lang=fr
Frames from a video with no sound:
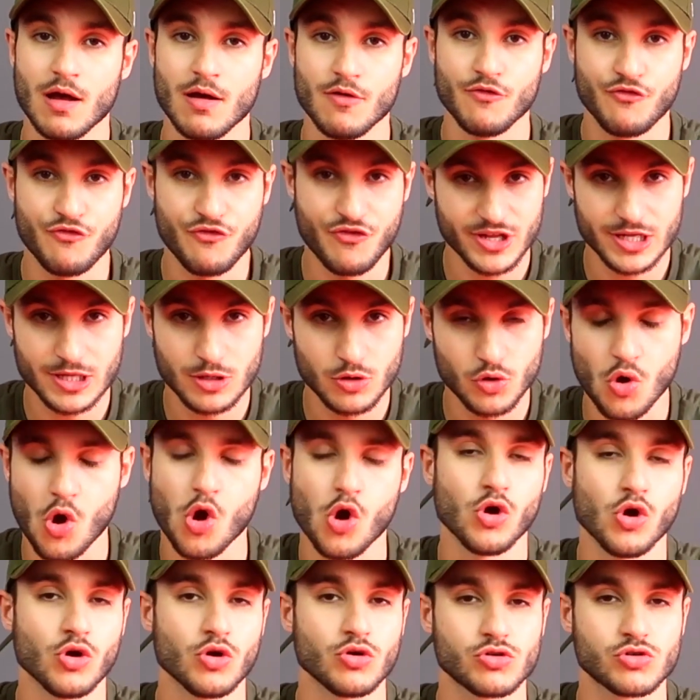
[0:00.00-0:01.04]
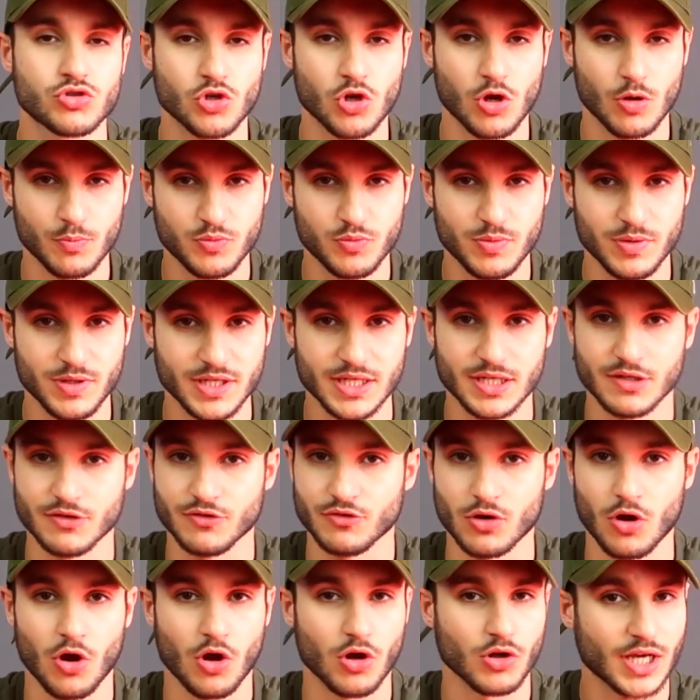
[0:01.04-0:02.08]
faites-le sans publier.
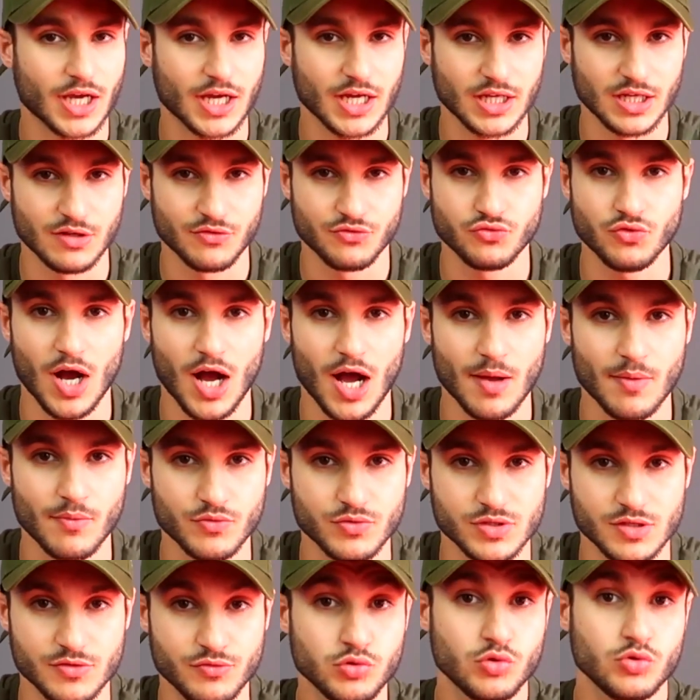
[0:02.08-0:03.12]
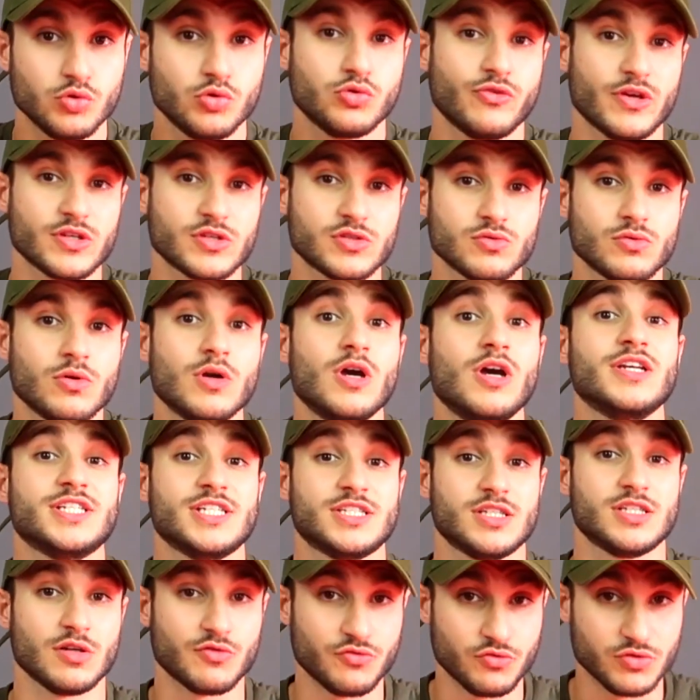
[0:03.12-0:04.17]
Voilà, entraînez-vous, amusez-vous. De toute façon,
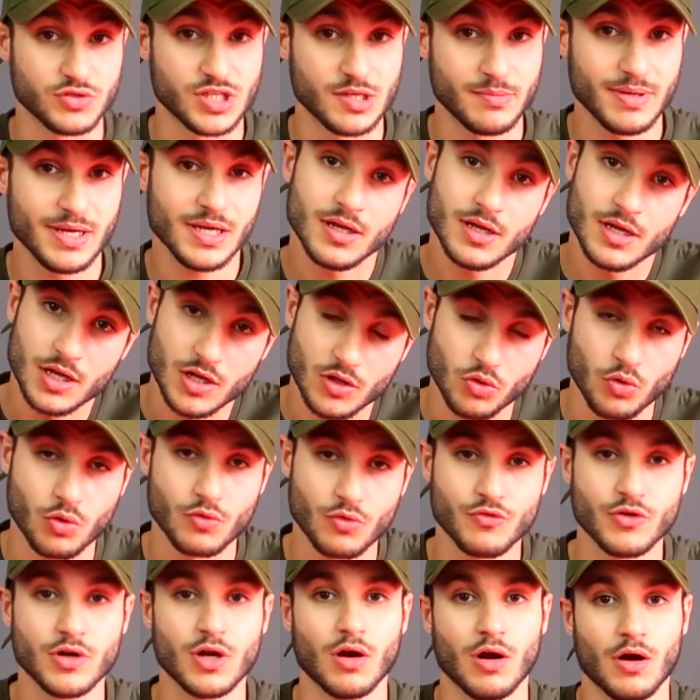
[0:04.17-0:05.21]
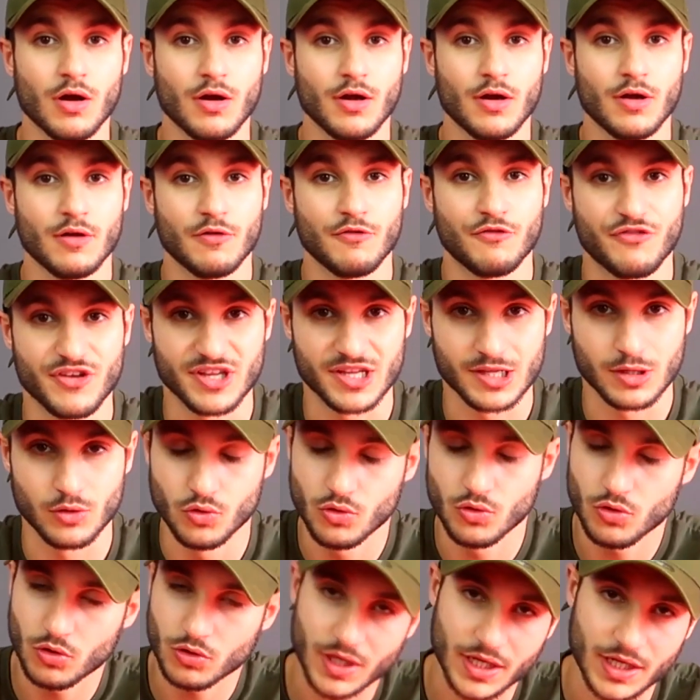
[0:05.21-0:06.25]
c'est ça que vous aimez. Donc voilà
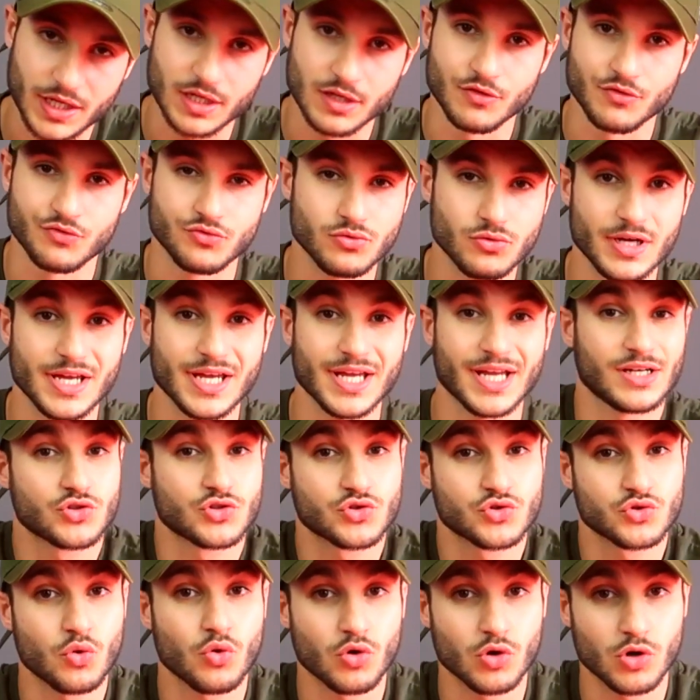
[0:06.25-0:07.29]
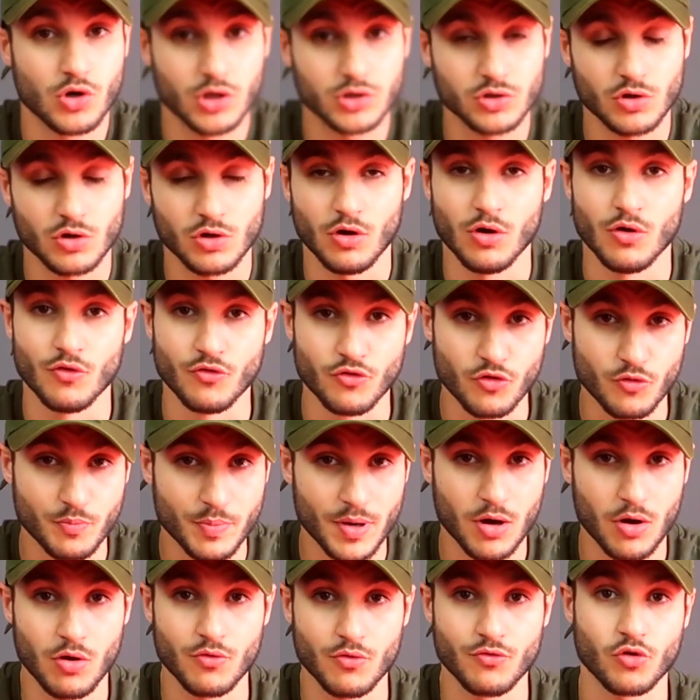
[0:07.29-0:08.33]
faites-le, entraînez-vous, et un jour ou l'autre, vos
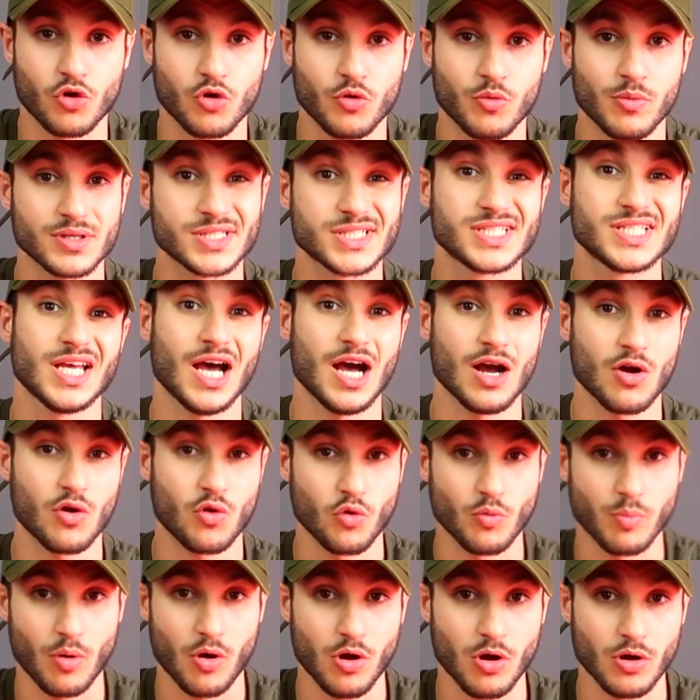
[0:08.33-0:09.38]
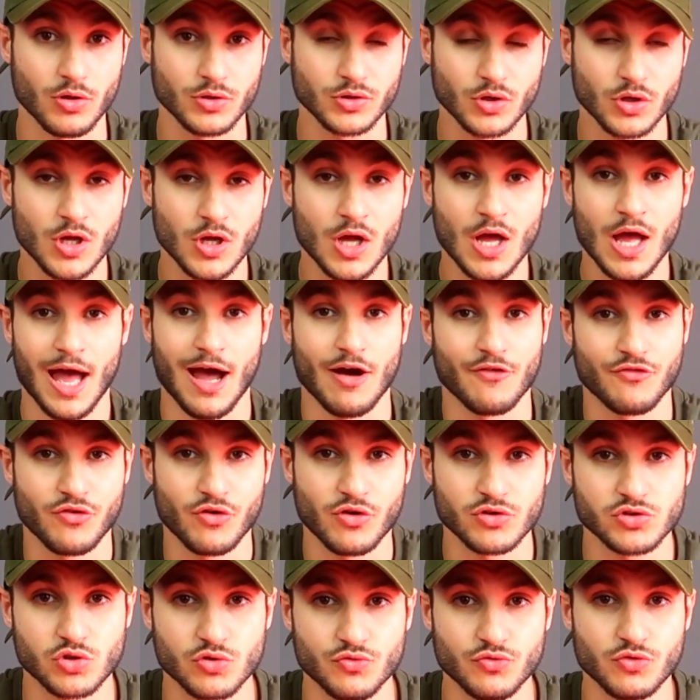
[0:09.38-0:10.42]
parents vont commencer à comprendre, à
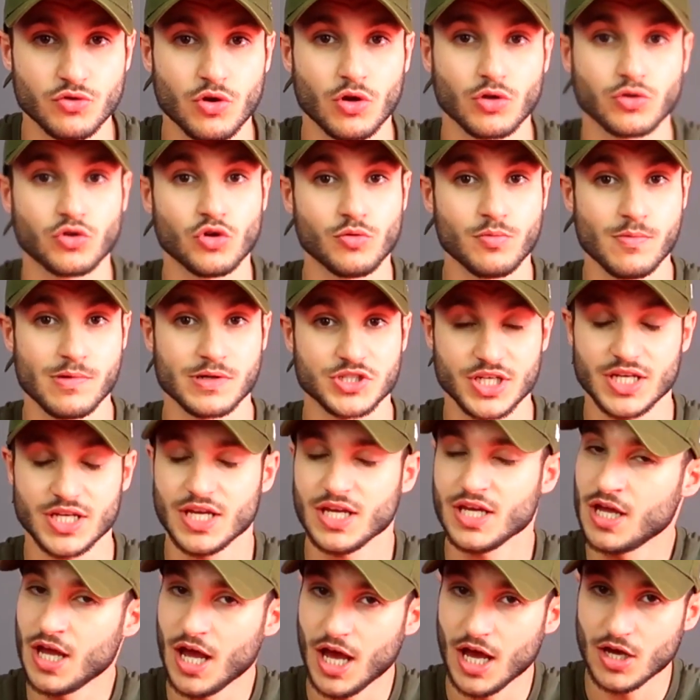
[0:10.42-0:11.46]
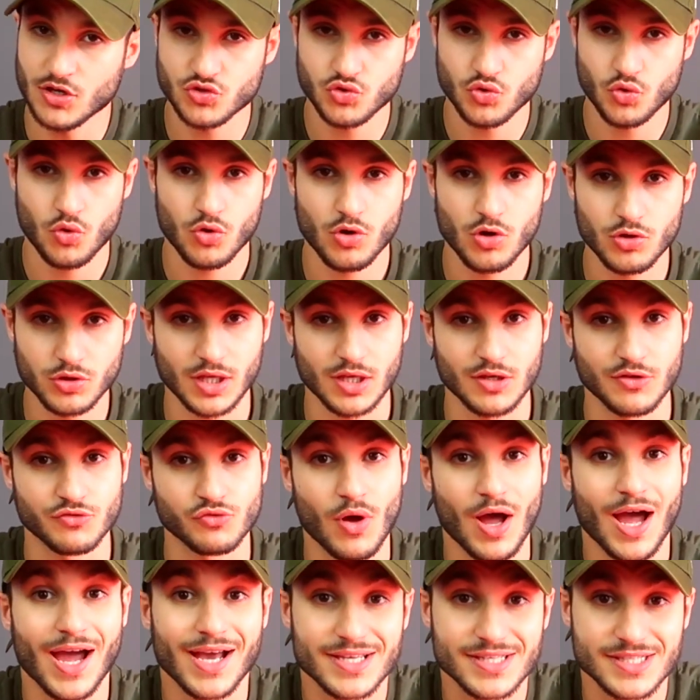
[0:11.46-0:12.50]
force que vous leur demandiez, un jour ou l'autre, ils
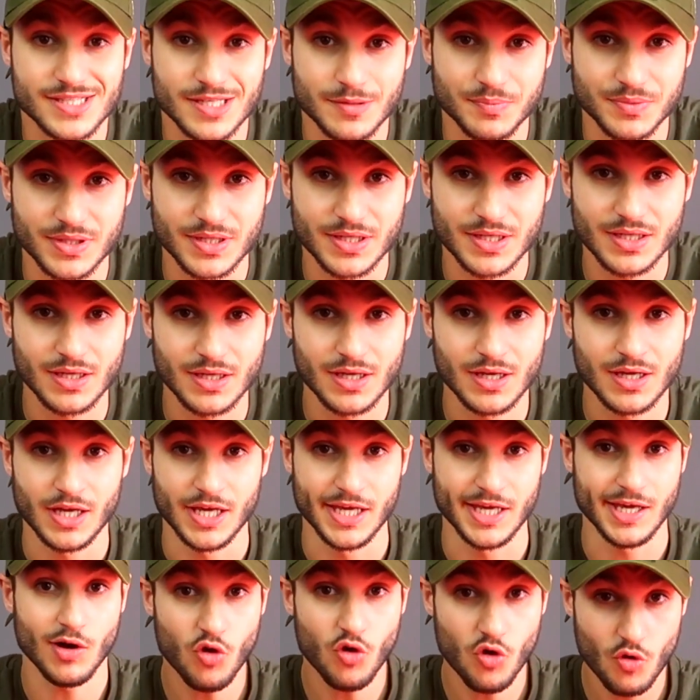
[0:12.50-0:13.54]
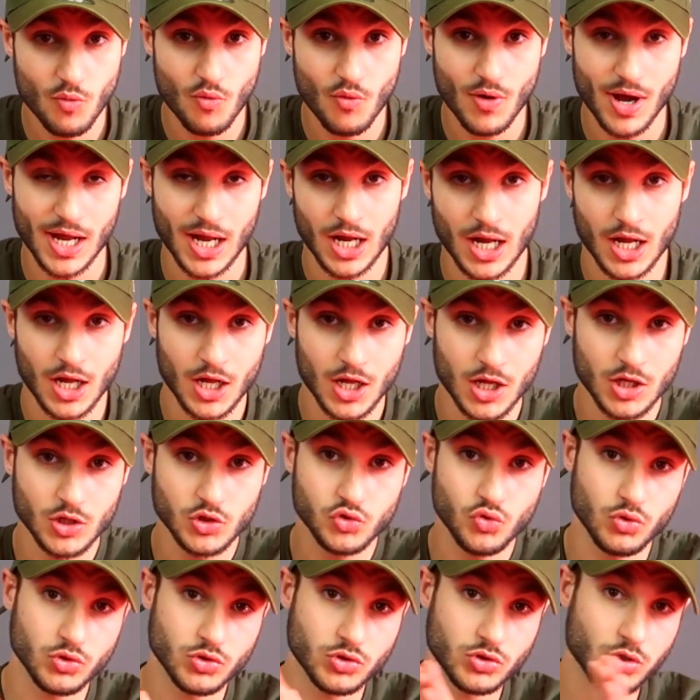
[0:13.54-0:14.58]
vont accepter, et au moins,
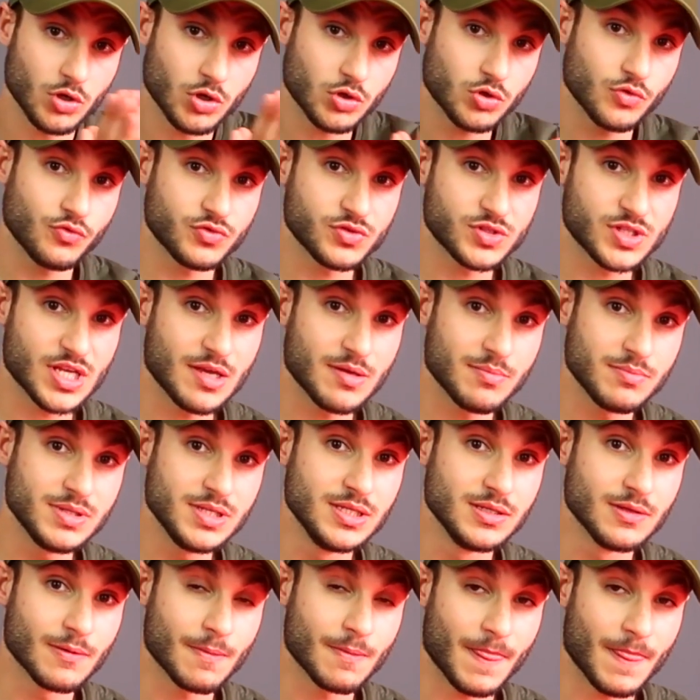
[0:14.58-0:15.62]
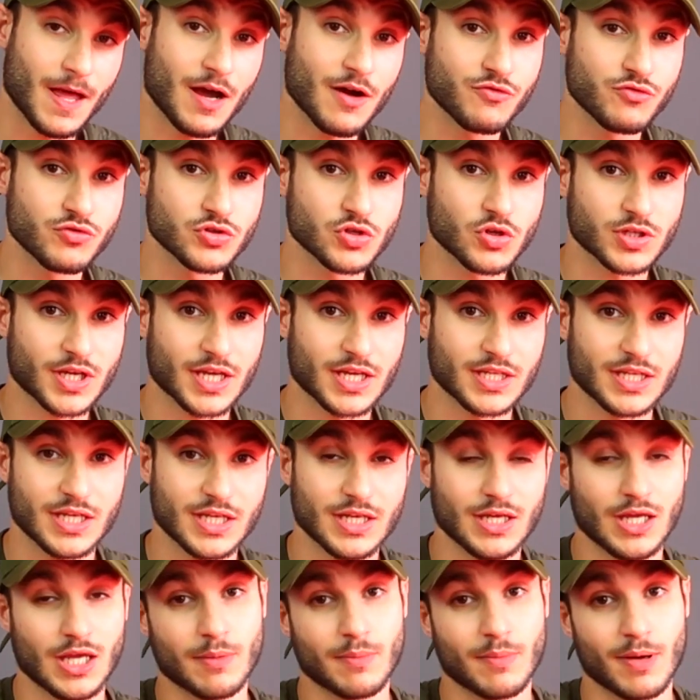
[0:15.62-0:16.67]
tout le temps que vous avez mis à vous
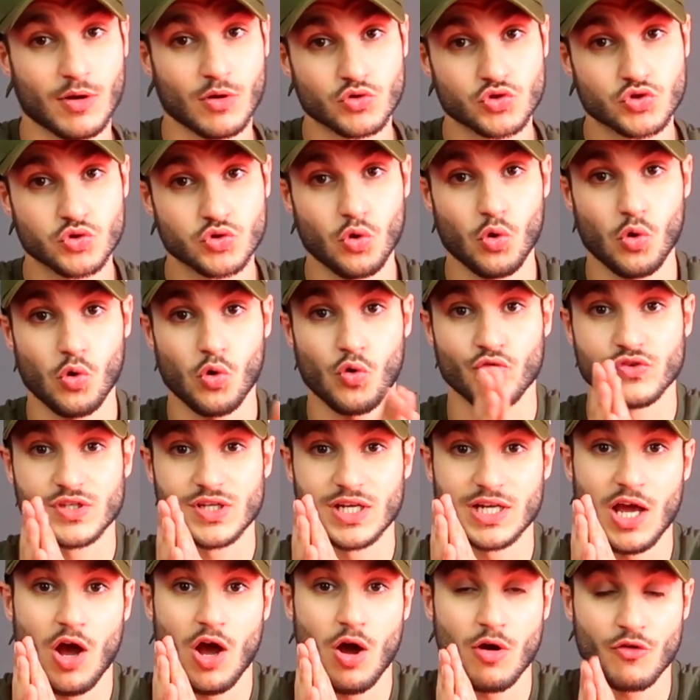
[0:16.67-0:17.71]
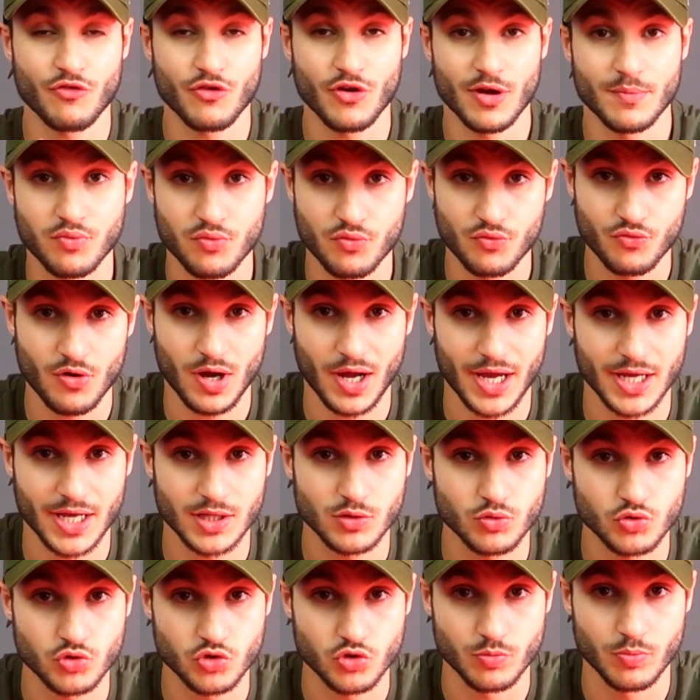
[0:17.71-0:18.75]
entraîner, et eh ben le jour où vous allez enfin pouvoir
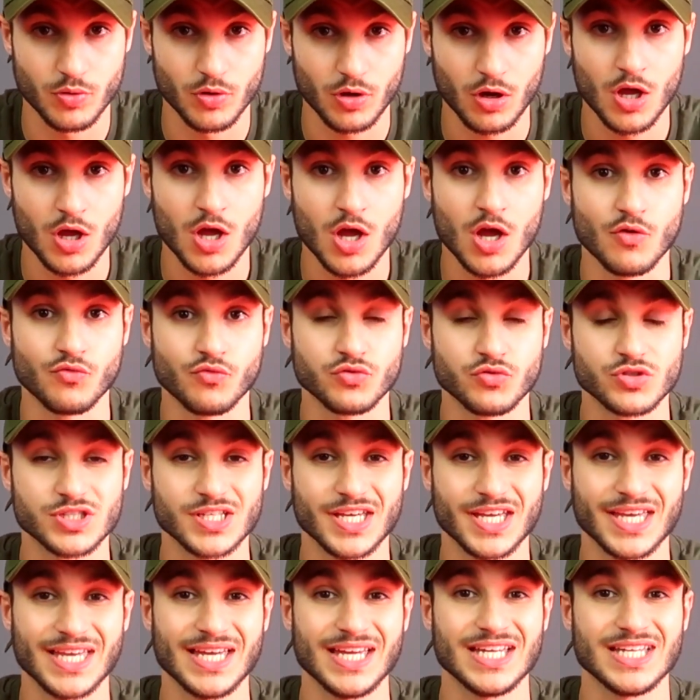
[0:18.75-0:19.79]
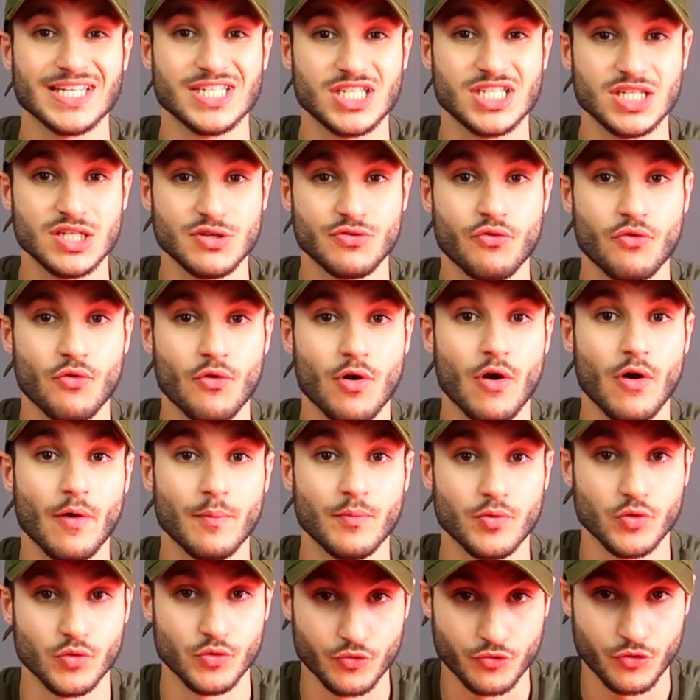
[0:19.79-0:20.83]
être youtubeur, vous serez 10 fois
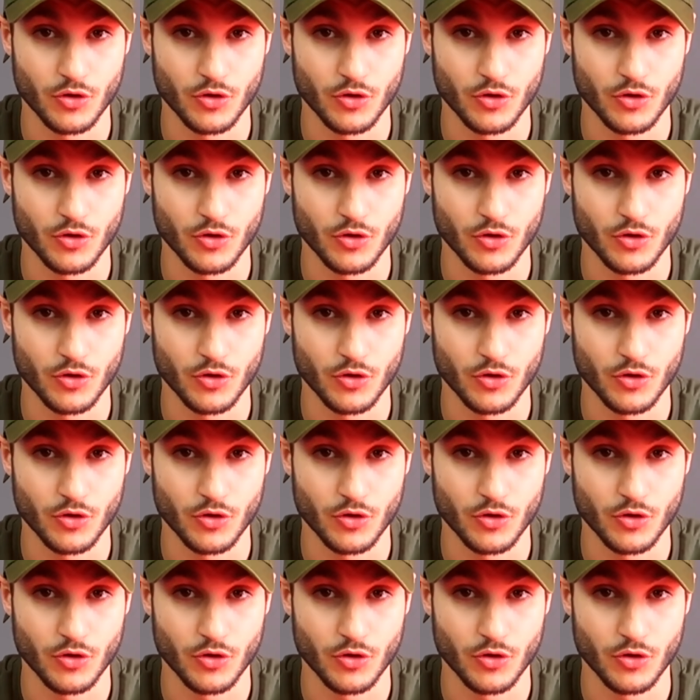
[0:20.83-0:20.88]
plus